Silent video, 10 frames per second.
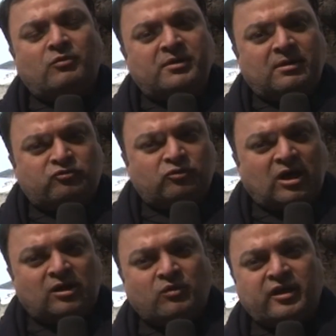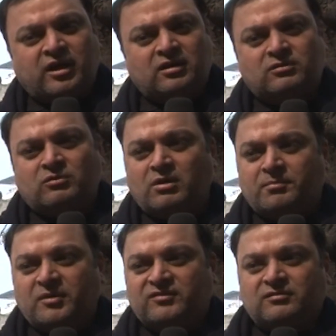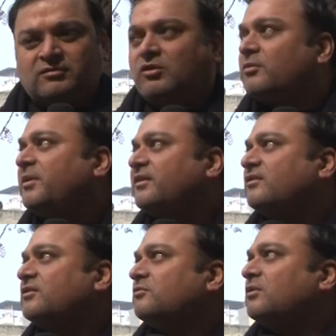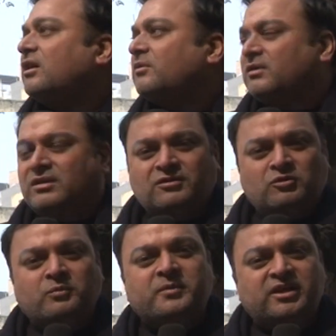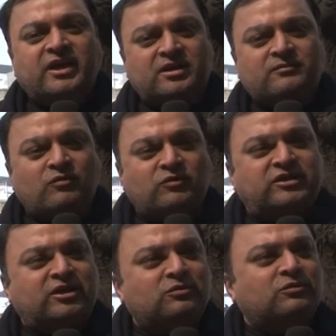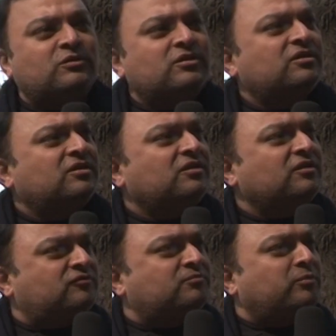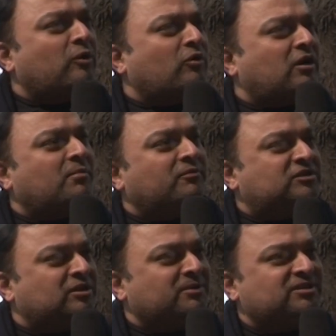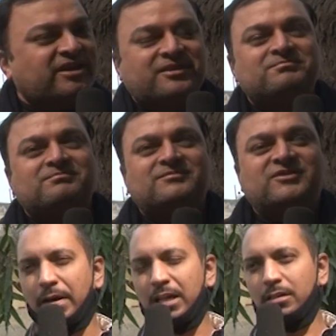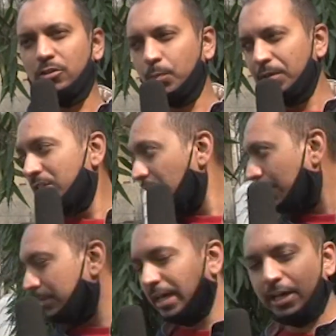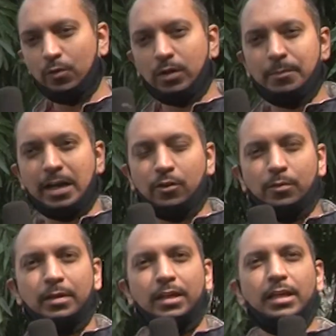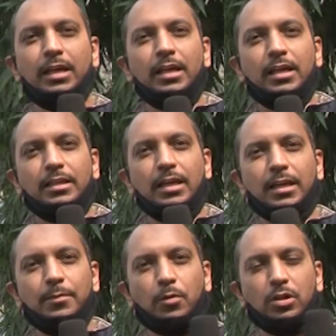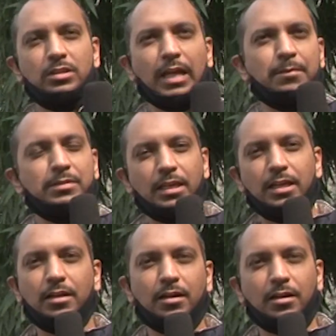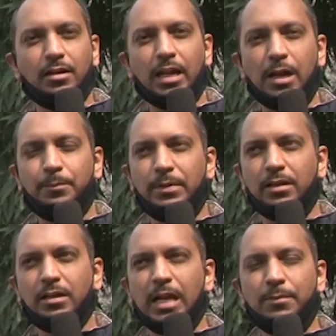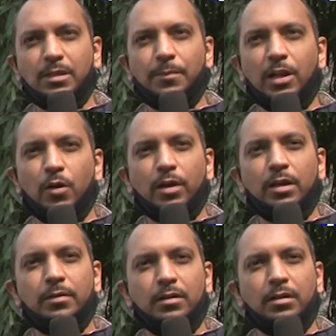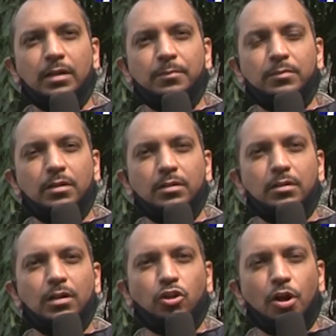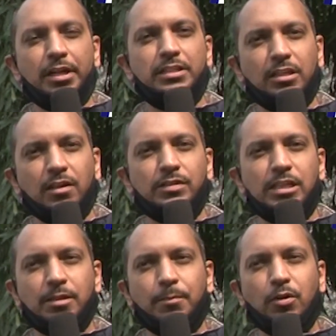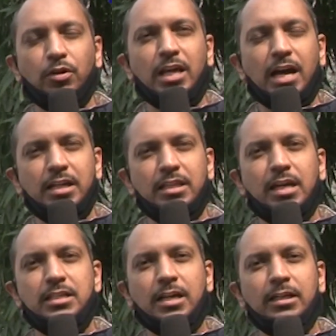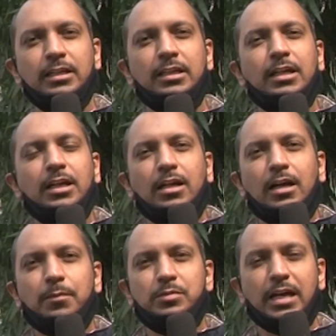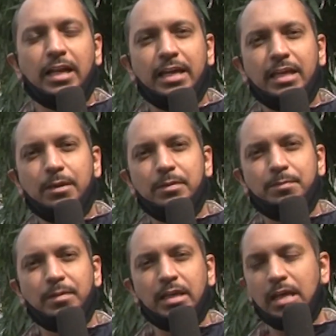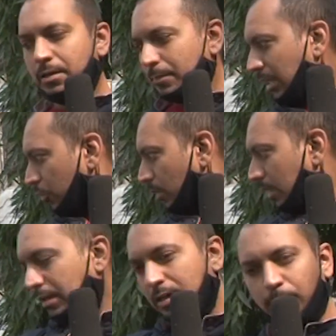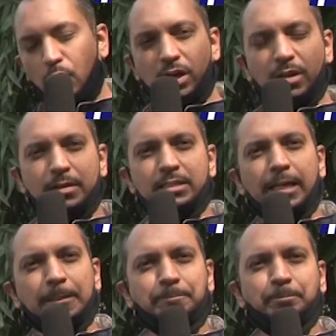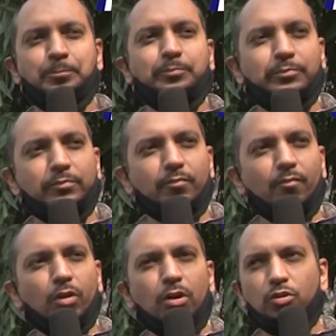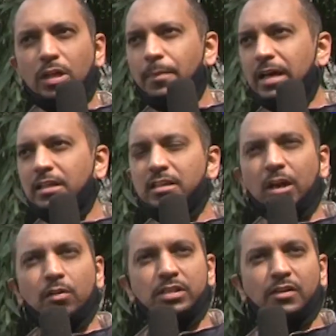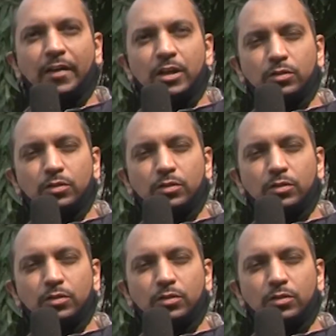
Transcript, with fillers: वो भी अब सुधार हो गया तो अब बस गवर्नमेंट से सुधार की उम्मीद है कि वो हो जाए तो इस ब्लॉक का भविष्य बन जाए पार्क जो पीछे आप देख रहे होंगे बैकग्राउंड में ये बहुत टाइम से ख़राब पड़ा ख़राब सा पड़ा हुआ है अथॉरिटीज़ की तरफ से इसके कोई ध्यान नहीं दिया जा रहा हम चाह रहे हैं कि इसमें एक ये तो बाउंड्री बन जाए और थोड़ा पार्क की रेगुलर सफाई